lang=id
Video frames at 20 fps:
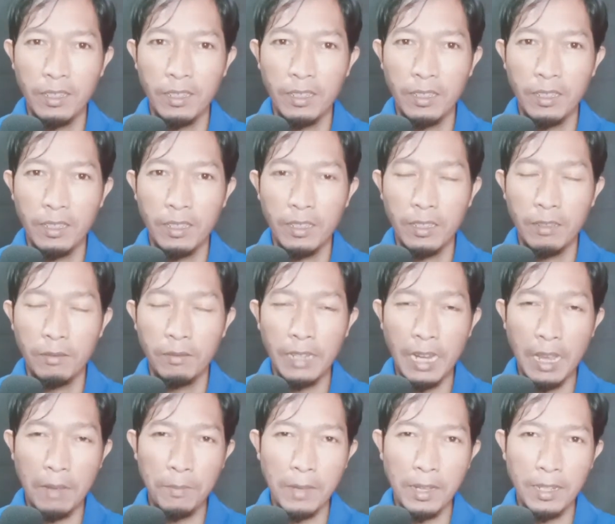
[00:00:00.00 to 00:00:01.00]
Nah, maka
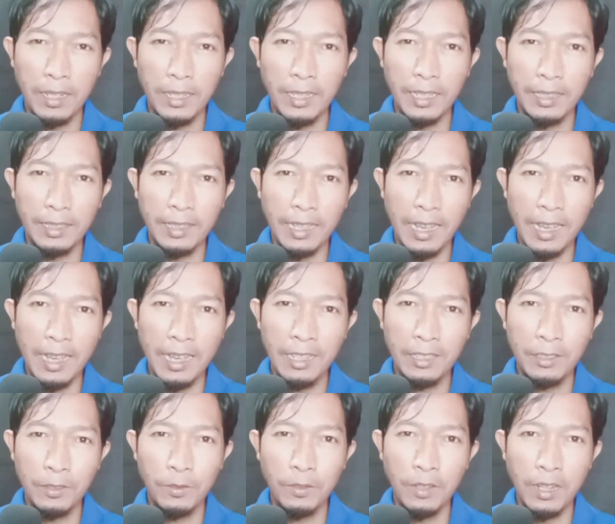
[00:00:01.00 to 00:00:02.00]
kita
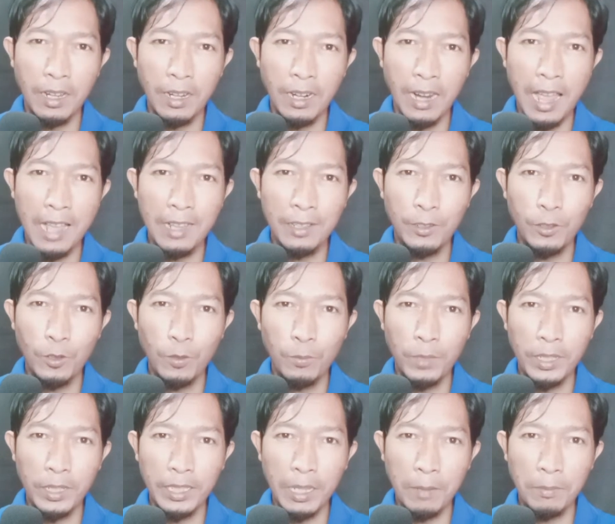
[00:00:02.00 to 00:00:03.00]
sudah langsung bisa
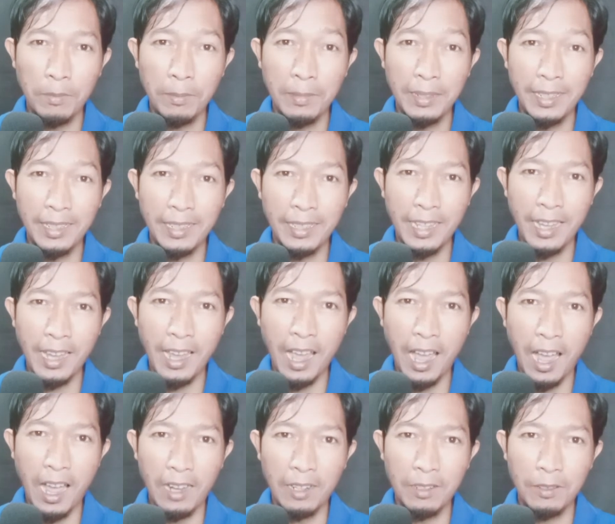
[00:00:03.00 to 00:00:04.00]
memiliki
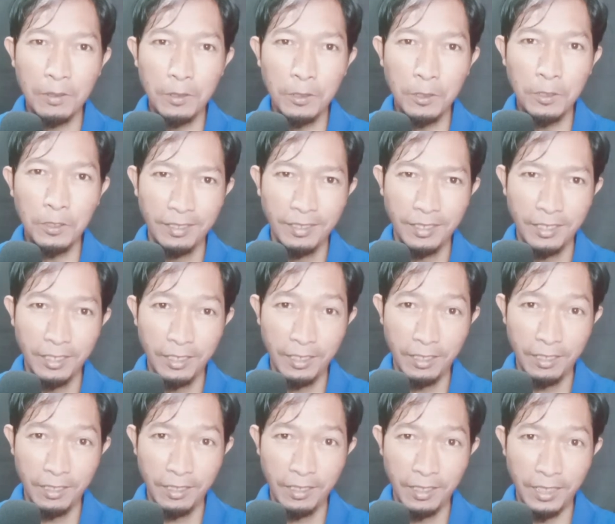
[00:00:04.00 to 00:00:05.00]
akun
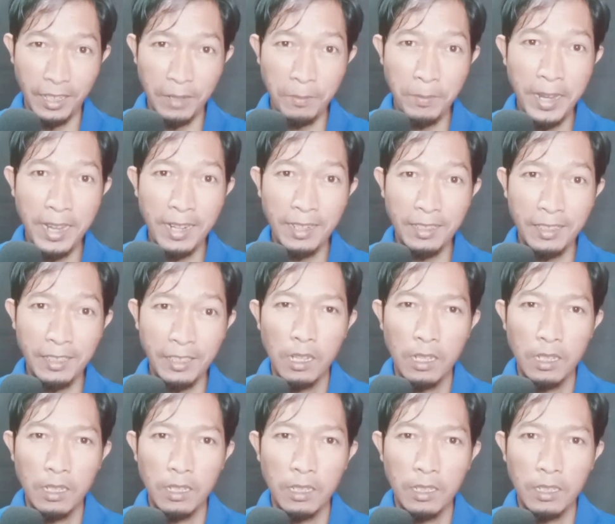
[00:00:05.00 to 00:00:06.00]
email di situ ya.
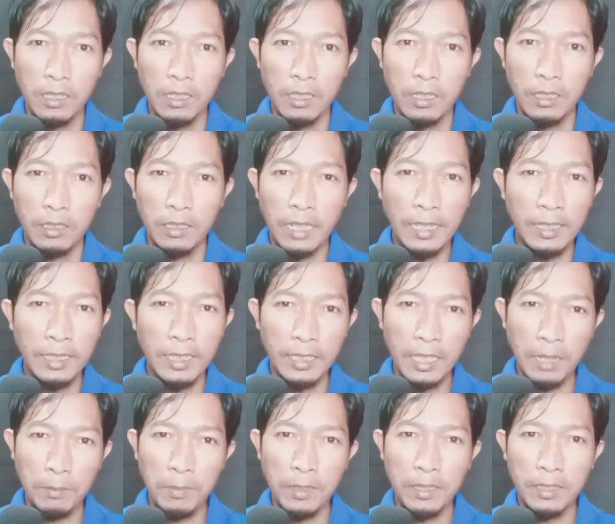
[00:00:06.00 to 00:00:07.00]
Dan kita
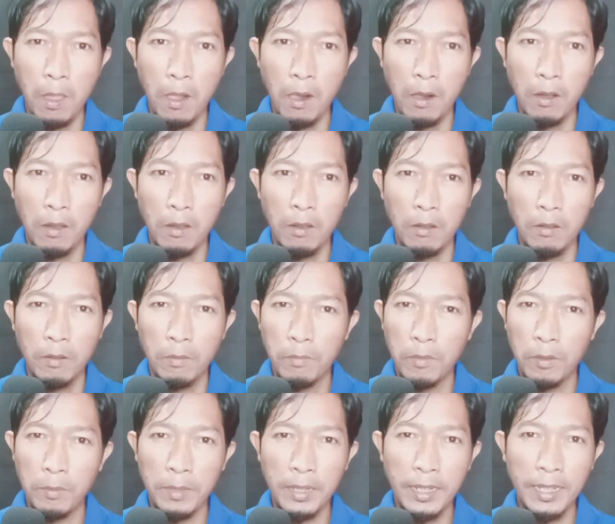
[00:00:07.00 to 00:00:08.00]
bisa
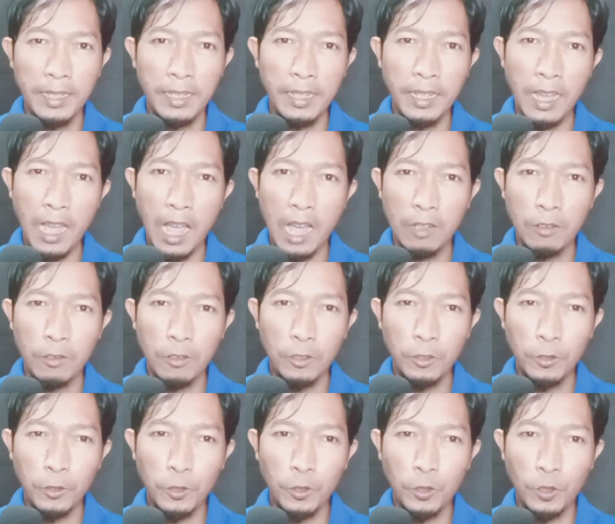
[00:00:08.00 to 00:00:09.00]
memiliki akun YouTube
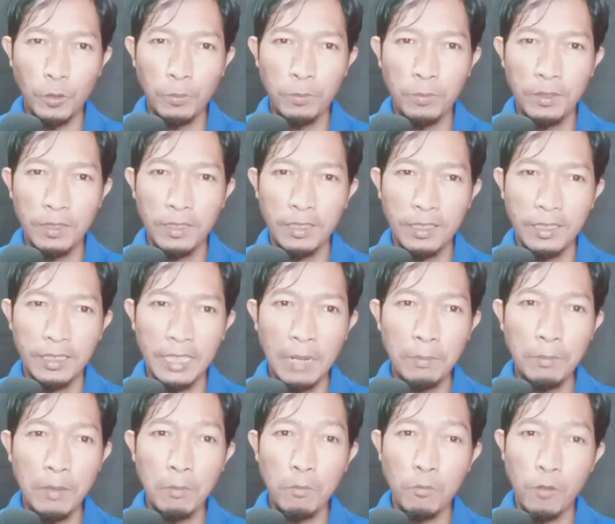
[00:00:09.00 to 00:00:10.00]
dan
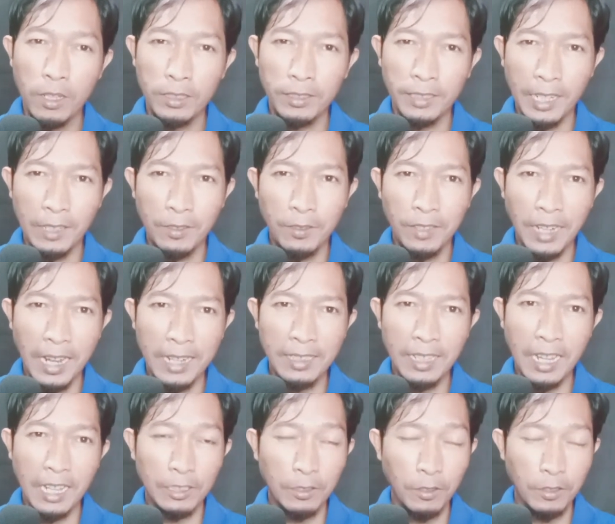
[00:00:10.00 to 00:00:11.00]
membuat saluran atau
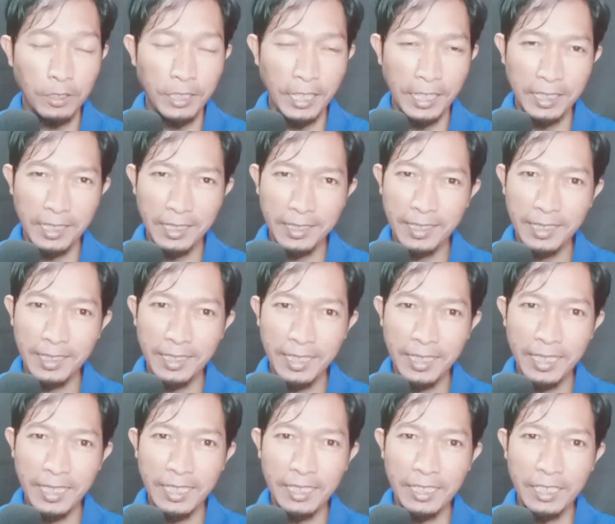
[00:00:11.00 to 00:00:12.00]
channel sendiri di
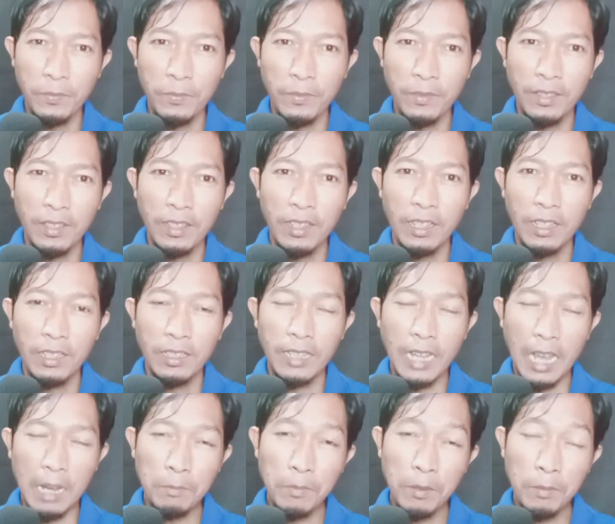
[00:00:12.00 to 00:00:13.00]
situ dan
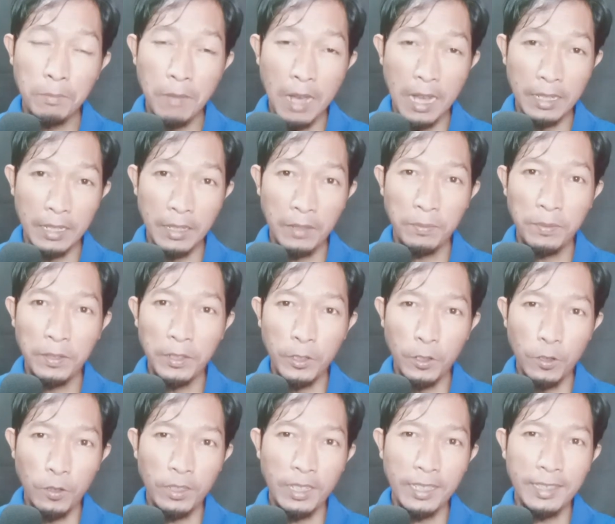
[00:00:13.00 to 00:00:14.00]
membagi video
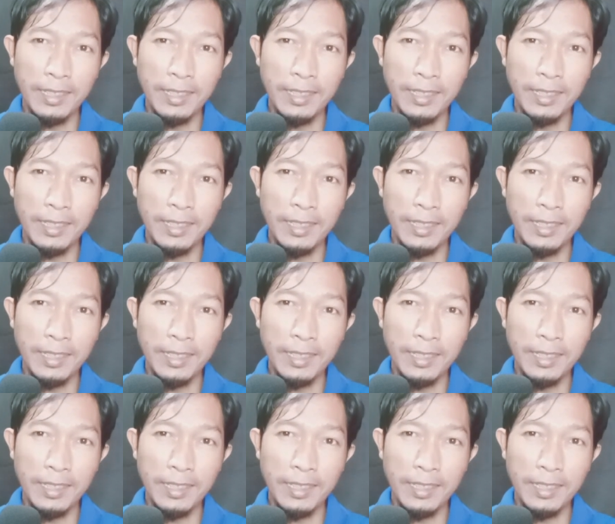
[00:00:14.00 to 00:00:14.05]
kita.